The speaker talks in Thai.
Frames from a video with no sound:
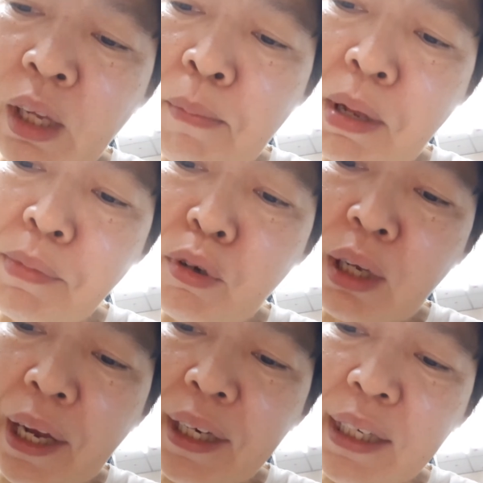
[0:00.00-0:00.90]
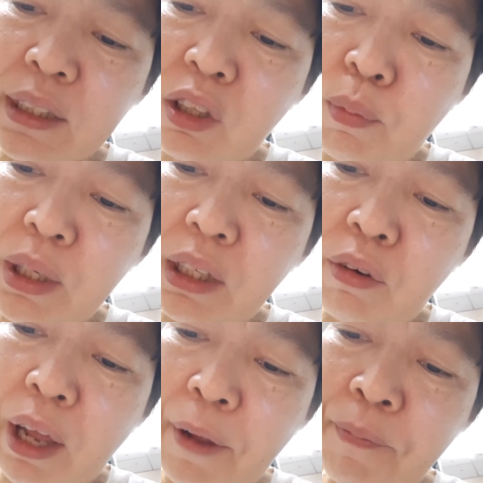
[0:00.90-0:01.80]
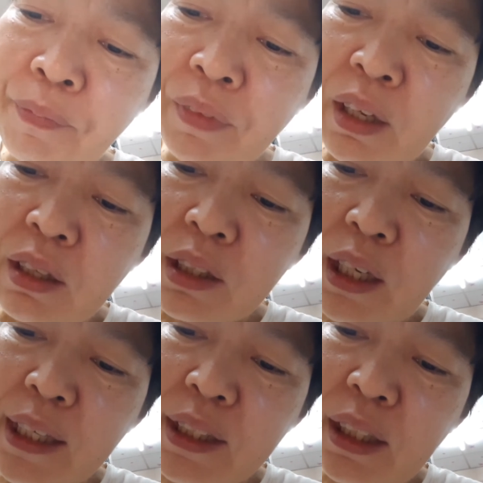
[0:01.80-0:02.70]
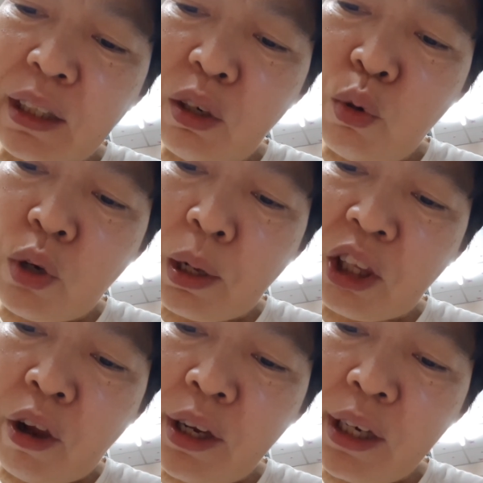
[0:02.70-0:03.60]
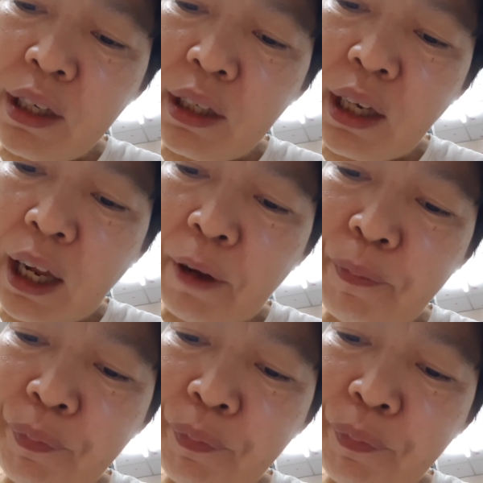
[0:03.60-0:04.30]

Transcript: ไม่มีโอกาสได้กินสตรอเบอรี่เท่าไหร่ จะได้เจอก็ลูกกระจ้อยหนึ่งนะคะ